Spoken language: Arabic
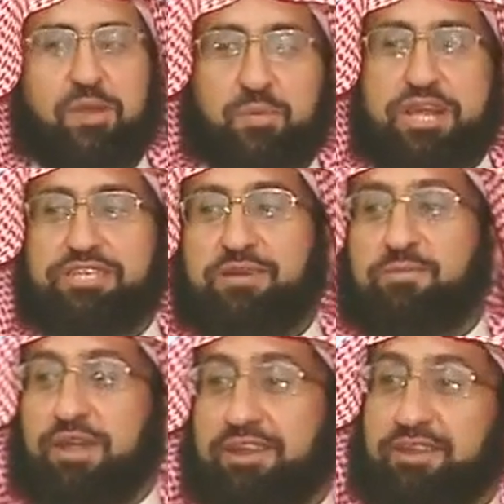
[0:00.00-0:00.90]
طيب ليش
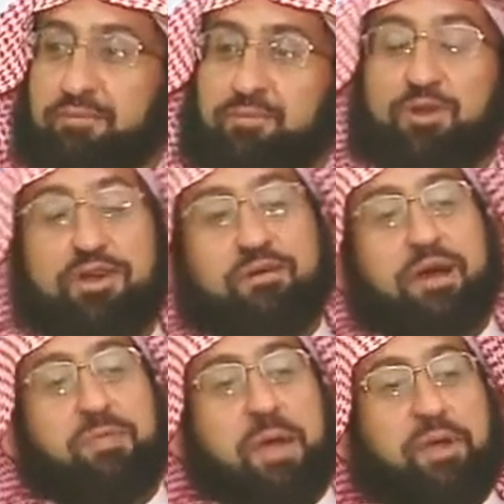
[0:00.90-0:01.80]
يعني
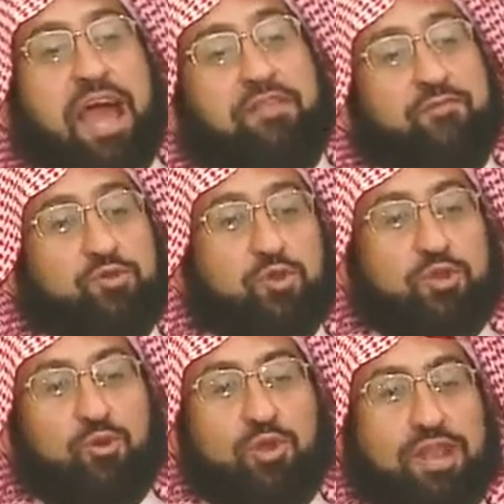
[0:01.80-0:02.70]
دامك عارف ان الاصول
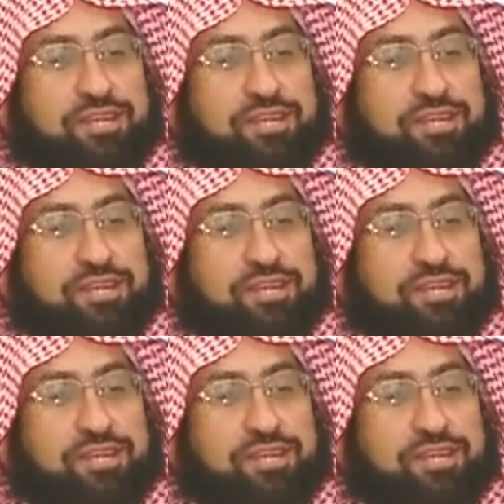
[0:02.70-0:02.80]
يقولون